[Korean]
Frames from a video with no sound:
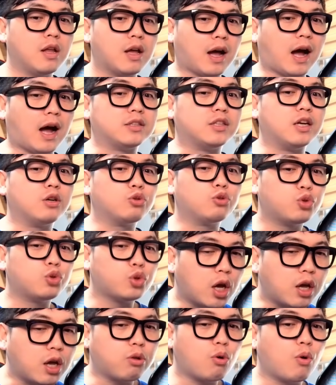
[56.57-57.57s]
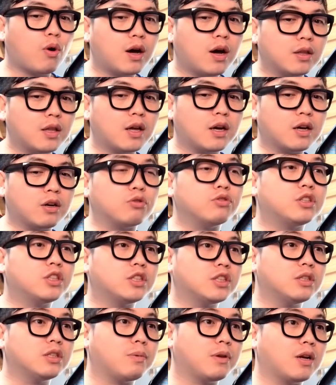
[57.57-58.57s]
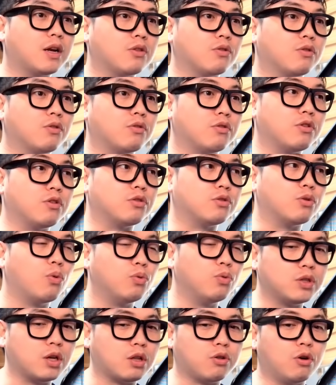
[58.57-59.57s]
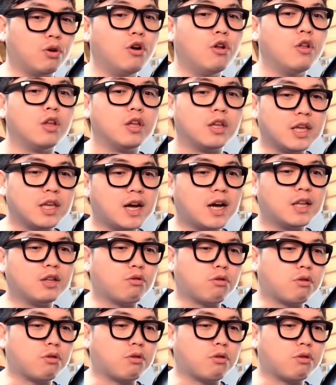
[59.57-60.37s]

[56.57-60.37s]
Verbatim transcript: 가장 최소한의 그런 시급이라는 것들이죠. 혼자서 인간으로서